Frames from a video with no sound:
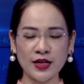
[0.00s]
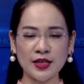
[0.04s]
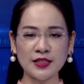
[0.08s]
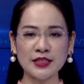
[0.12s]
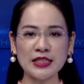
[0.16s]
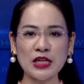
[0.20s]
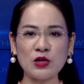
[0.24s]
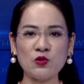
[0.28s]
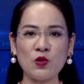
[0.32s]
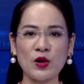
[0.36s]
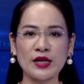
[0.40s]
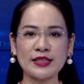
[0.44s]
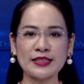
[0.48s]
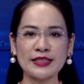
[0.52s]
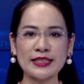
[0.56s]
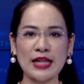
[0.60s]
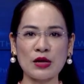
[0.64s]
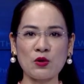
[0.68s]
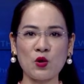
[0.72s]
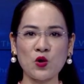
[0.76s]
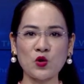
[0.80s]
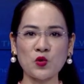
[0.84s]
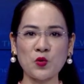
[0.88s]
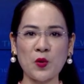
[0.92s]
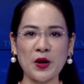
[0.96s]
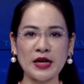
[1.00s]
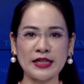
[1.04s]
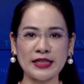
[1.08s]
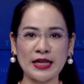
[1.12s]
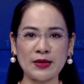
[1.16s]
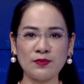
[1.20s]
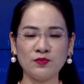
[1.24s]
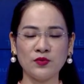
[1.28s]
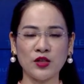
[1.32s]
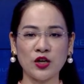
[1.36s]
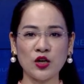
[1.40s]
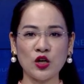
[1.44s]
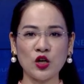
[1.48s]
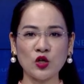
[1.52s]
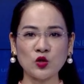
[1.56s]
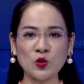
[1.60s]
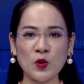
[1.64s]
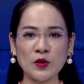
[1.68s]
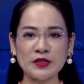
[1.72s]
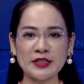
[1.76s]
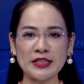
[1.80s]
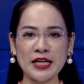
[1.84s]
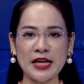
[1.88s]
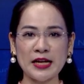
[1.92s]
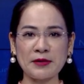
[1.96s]
dư luận xã hội quan tâm thuộc
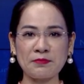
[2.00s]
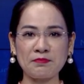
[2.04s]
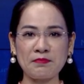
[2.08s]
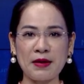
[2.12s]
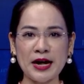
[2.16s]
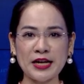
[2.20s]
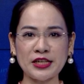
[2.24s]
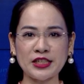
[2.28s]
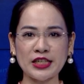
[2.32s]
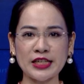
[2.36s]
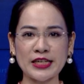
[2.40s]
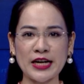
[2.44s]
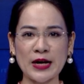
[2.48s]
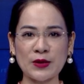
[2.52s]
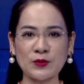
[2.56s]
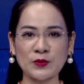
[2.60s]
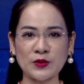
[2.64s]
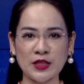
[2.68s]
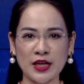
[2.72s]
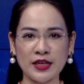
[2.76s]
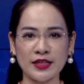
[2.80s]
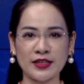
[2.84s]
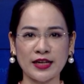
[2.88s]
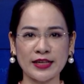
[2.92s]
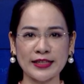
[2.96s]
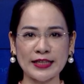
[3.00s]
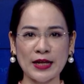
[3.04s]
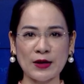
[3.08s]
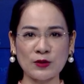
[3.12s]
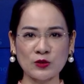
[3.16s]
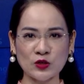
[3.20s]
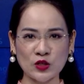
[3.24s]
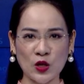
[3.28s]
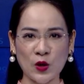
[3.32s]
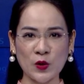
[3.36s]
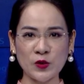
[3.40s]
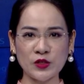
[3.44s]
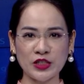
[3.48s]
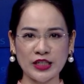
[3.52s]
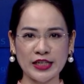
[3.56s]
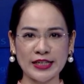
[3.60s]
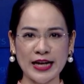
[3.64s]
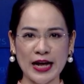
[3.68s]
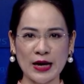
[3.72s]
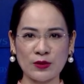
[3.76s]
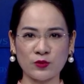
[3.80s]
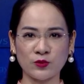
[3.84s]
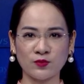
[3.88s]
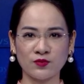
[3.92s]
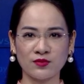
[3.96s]
diện Ban chỉ đạo tỉnh theo dõi chỉ
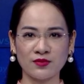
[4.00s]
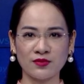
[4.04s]
đạo